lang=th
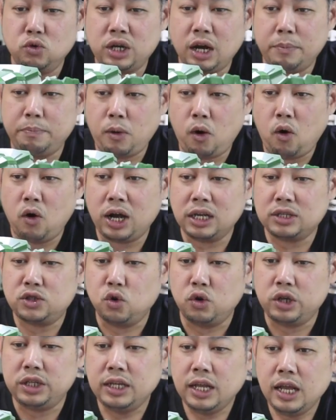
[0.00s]
ชุดกระโปรงกับ
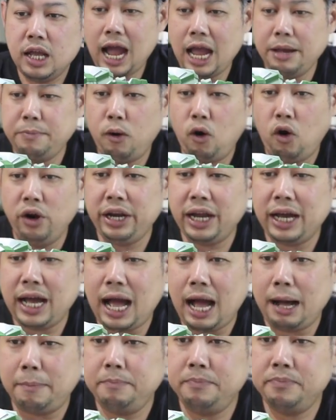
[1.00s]
ชุดไอพ่นนะ
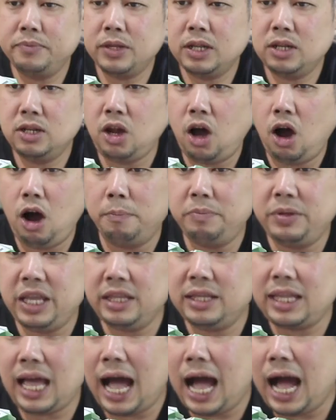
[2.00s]
ครับ รอบ
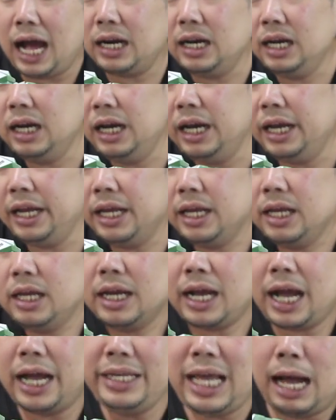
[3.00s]
ทิศทางเลย
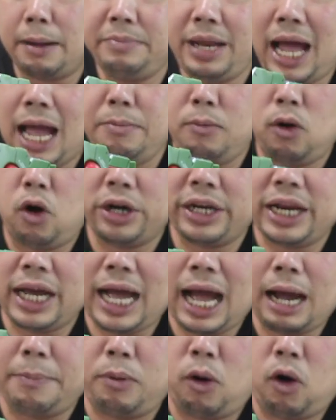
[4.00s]
ขยับได้หมด
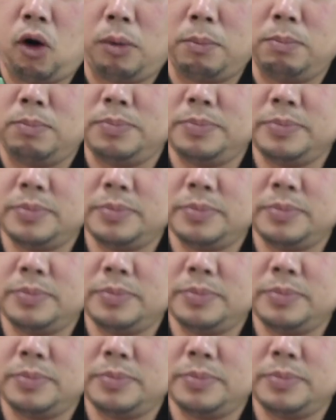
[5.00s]
นะครับ ผม